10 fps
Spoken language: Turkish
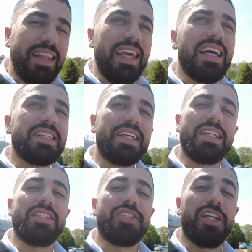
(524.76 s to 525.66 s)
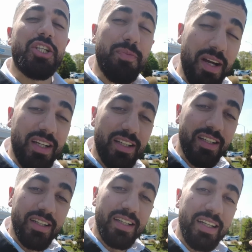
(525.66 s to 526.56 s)
Ne yaşlanınca
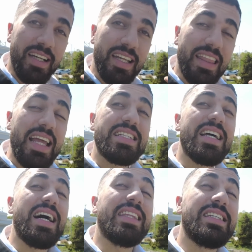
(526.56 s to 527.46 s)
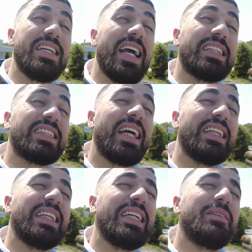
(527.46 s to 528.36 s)
çalışmak? ne sadece
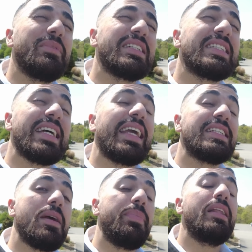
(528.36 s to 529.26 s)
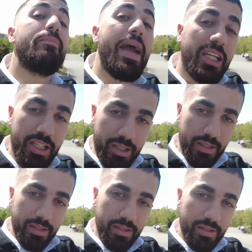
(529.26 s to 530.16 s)
yaşlandığımızda gezebilmek.
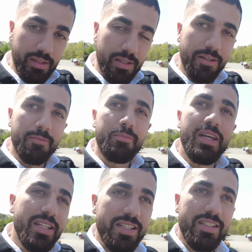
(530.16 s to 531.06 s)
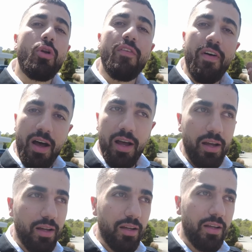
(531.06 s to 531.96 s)
Biz bu
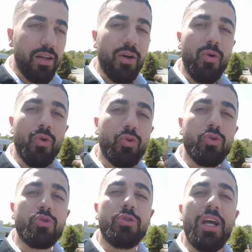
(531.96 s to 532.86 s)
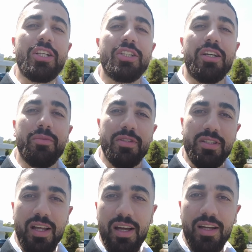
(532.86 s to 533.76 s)
refaha 30'lu
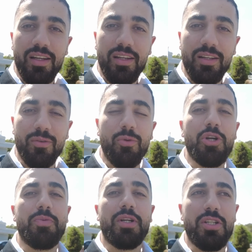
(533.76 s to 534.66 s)
yaşlarımızda ulaşmak